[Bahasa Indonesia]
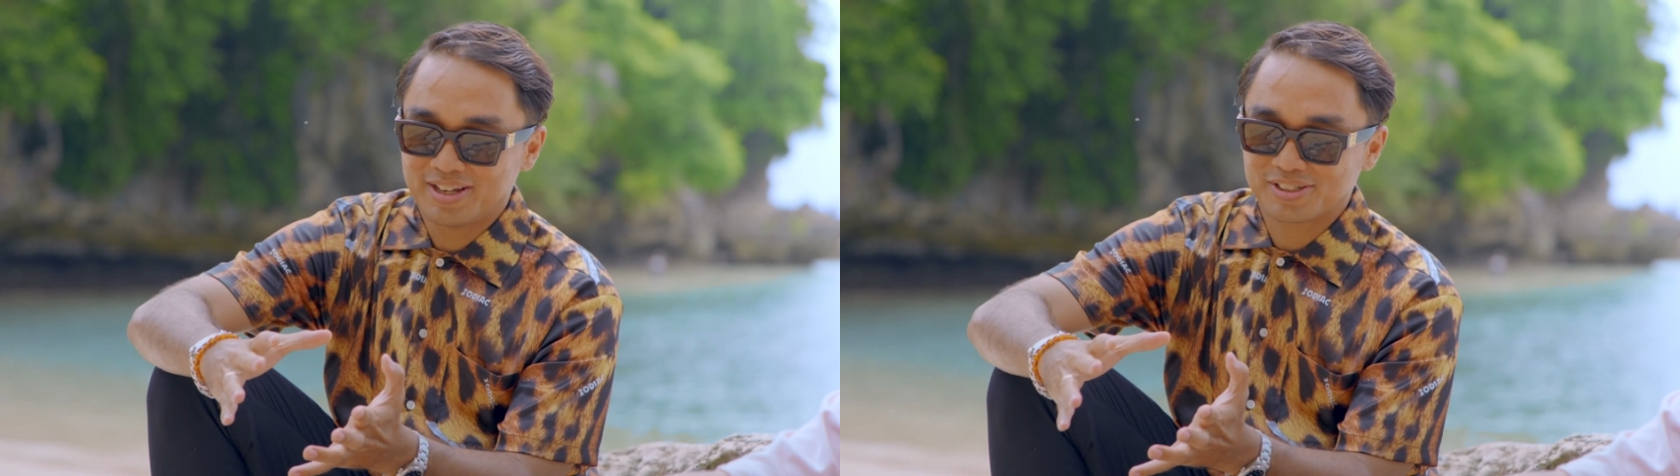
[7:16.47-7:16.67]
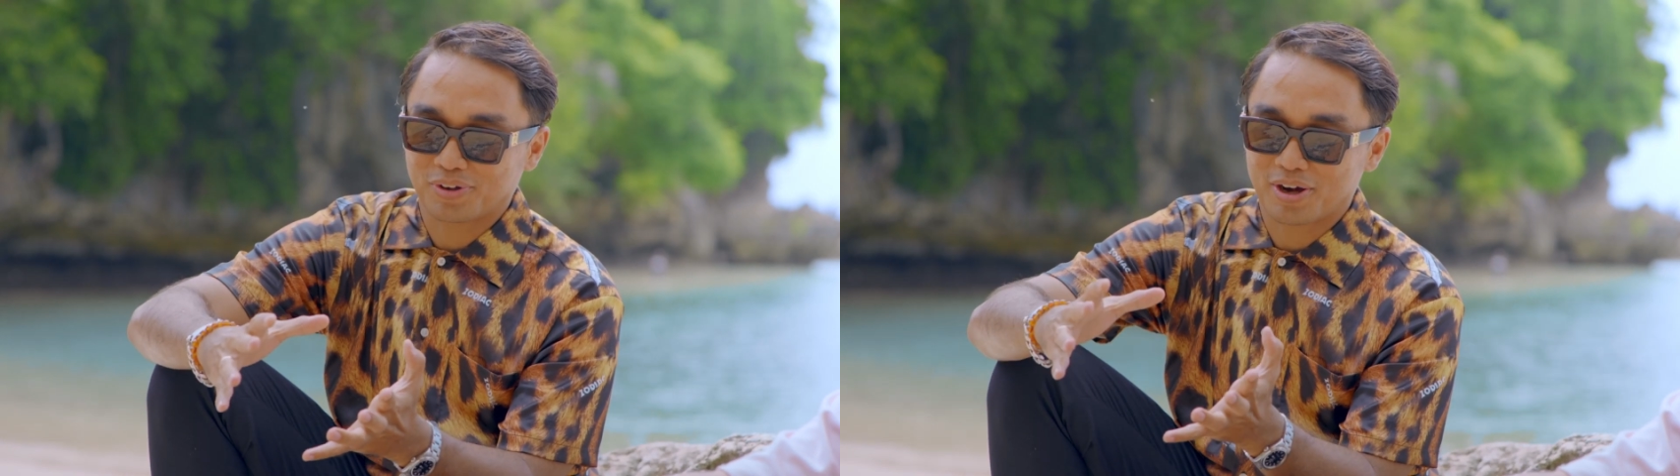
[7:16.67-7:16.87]

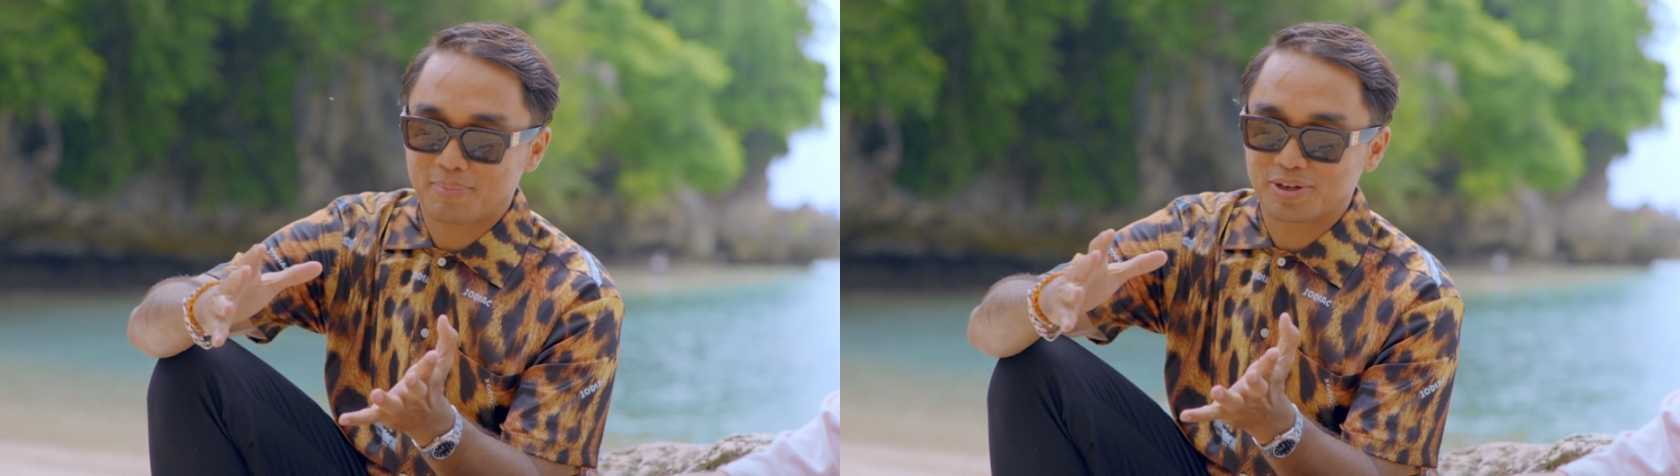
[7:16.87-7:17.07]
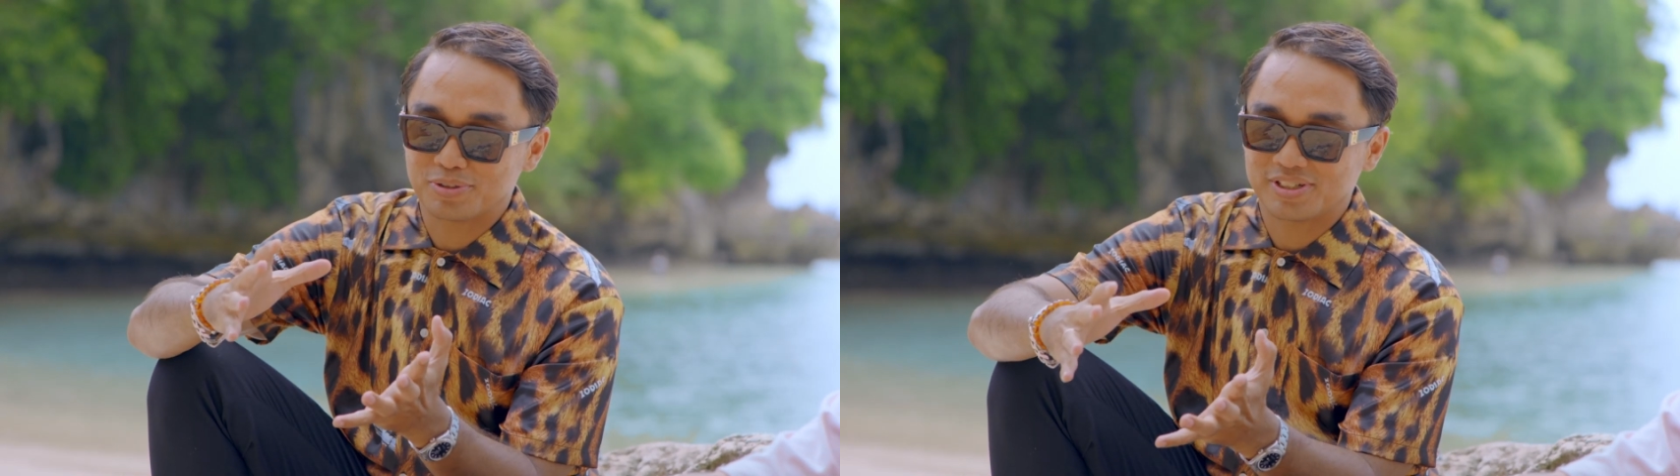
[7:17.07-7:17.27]
seorang
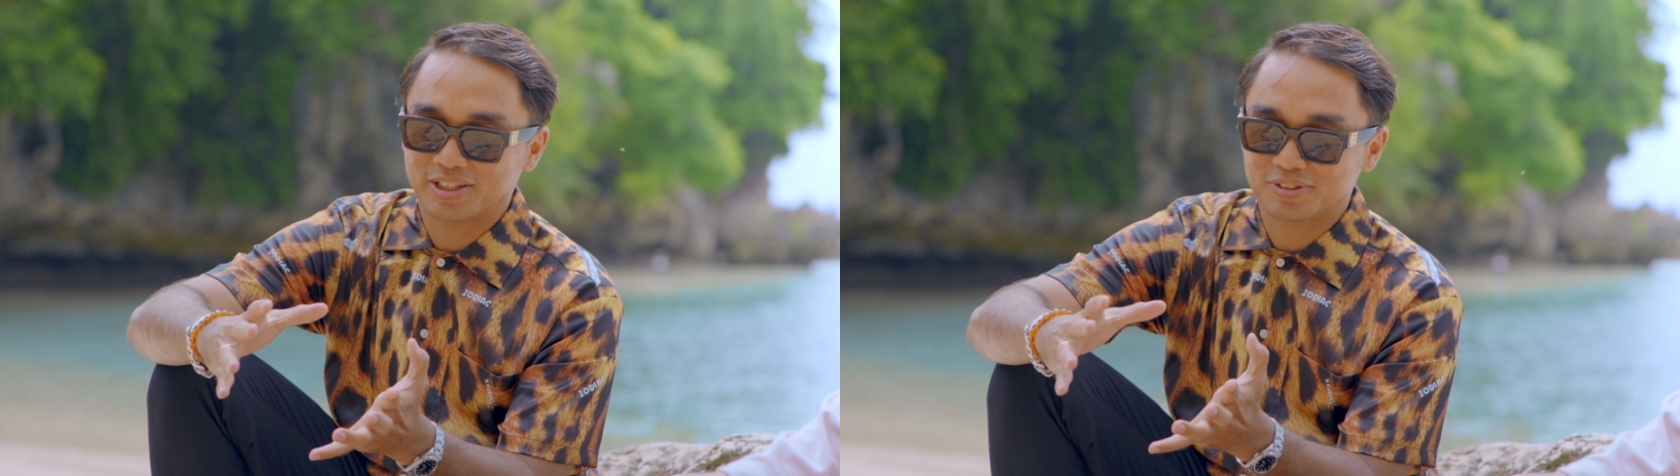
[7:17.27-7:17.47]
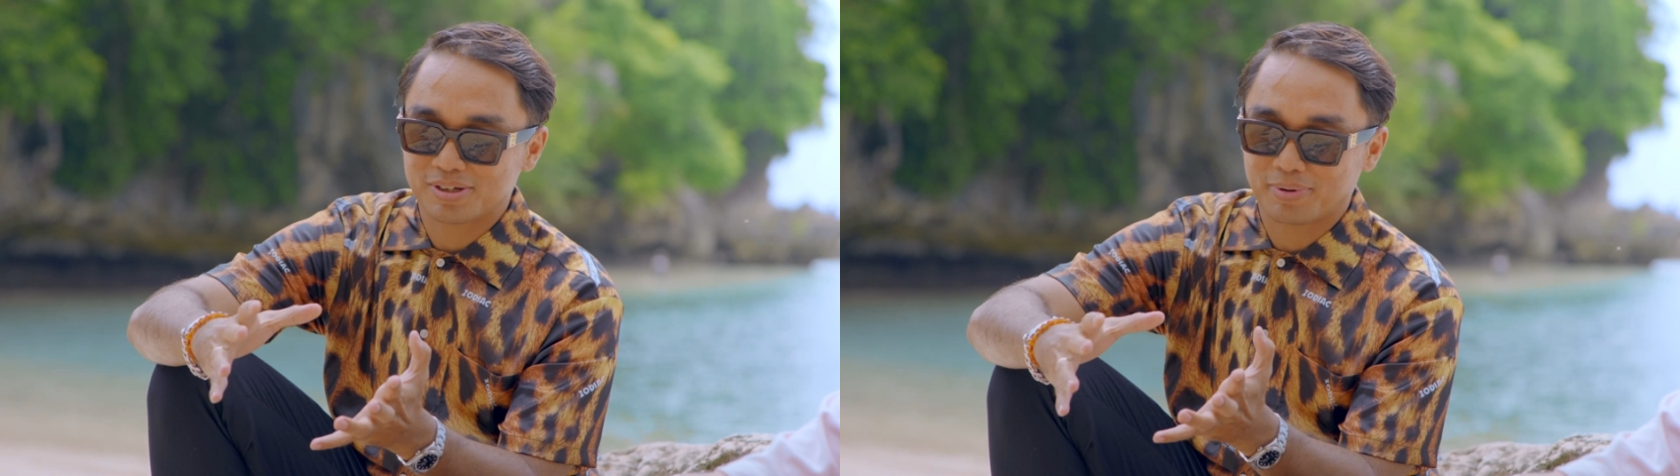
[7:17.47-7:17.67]

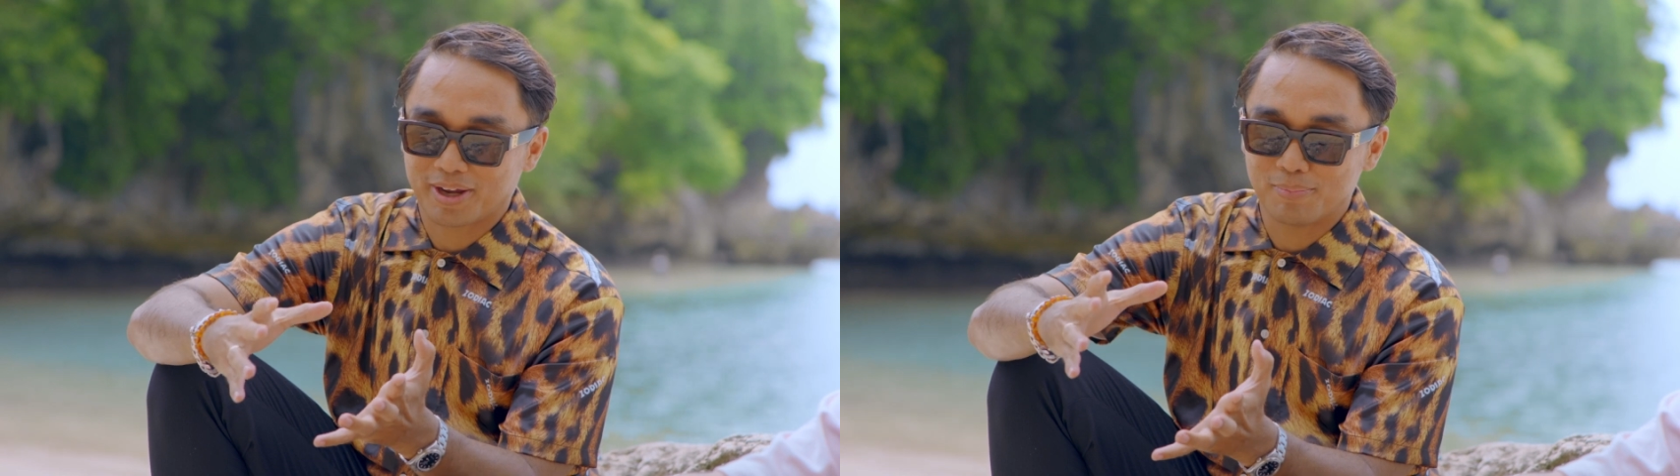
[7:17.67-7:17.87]
manusia tuh sama